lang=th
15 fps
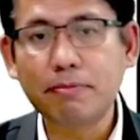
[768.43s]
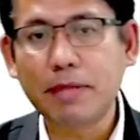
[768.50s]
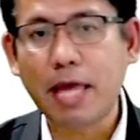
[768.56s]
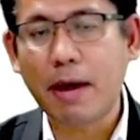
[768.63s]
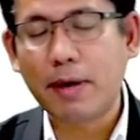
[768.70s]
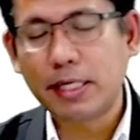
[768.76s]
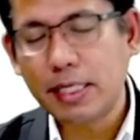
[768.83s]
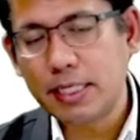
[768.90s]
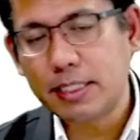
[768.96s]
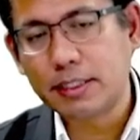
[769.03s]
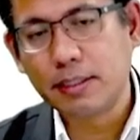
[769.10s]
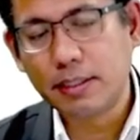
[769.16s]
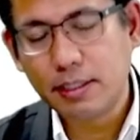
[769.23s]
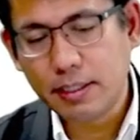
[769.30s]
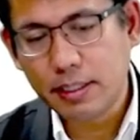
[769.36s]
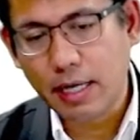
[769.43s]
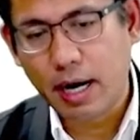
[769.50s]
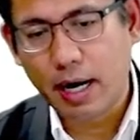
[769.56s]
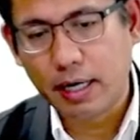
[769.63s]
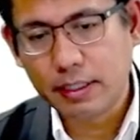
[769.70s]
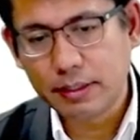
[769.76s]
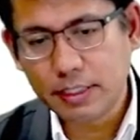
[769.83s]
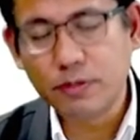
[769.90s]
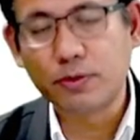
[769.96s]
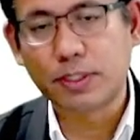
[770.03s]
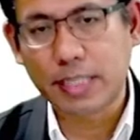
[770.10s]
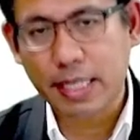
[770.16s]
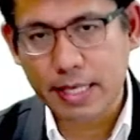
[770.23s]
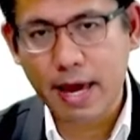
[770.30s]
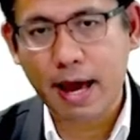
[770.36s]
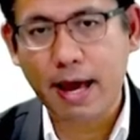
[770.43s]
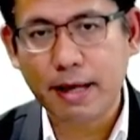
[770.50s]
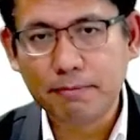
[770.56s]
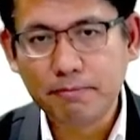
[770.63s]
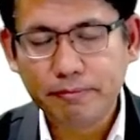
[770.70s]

นับแต่วันที่สิ้นสุดสัญญา